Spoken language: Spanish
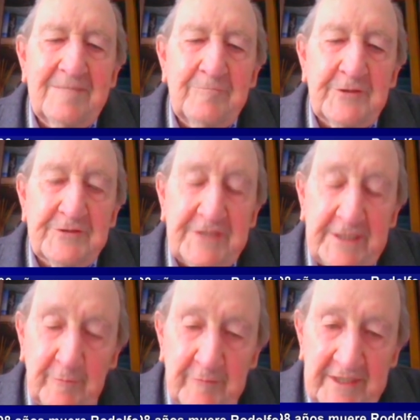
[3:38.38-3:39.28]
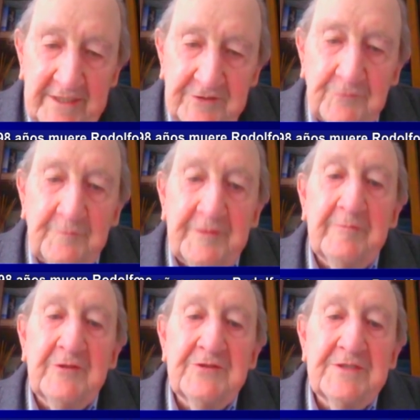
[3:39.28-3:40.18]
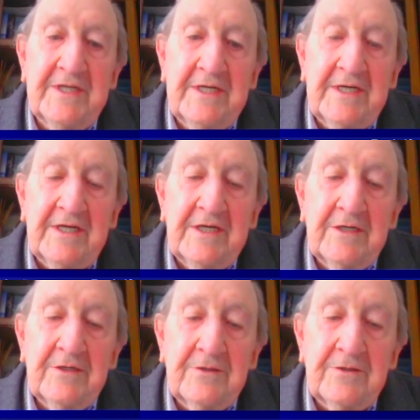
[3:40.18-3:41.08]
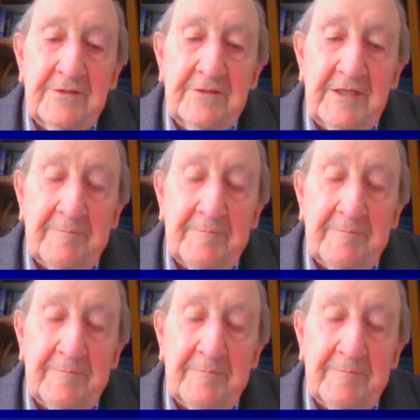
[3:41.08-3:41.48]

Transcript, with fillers: pero sí también supimos y